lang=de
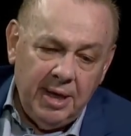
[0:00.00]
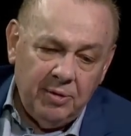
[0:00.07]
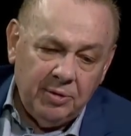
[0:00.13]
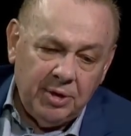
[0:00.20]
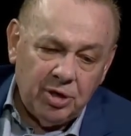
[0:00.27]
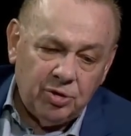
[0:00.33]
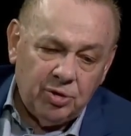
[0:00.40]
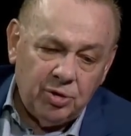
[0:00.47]

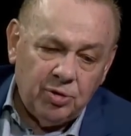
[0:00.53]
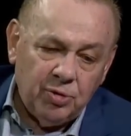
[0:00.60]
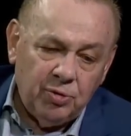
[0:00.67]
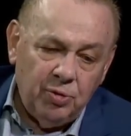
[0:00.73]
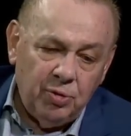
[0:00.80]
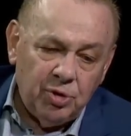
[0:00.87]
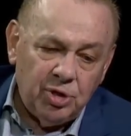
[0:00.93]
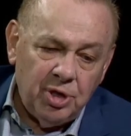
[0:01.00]
Unterstützung
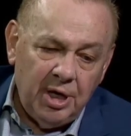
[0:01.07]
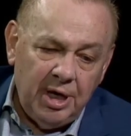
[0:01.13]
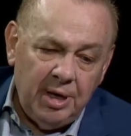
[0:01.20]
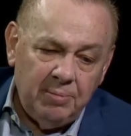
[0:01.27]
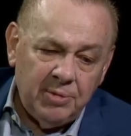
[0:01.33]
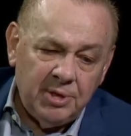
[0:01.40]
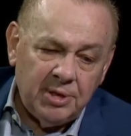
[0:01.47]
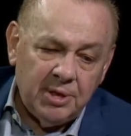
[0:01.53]
jüdischen
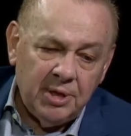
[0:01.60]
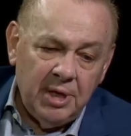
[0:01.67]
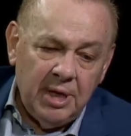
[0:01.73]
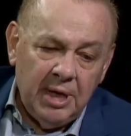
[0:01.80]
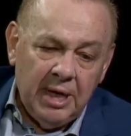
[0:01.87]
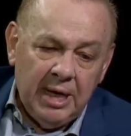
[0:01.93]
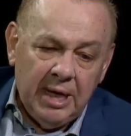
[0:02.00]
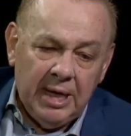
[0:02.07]
Lebens
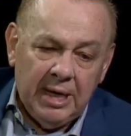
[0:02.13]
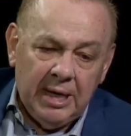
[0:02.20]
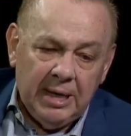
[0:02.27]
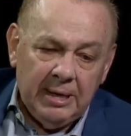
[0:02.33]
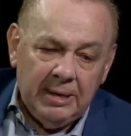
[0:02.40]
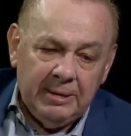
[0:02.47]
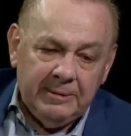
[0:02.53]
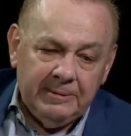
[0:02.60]
äh,
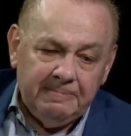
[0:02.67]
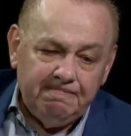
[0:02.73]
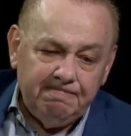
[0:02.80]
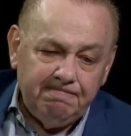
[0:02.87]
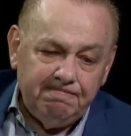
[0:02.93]
ähm,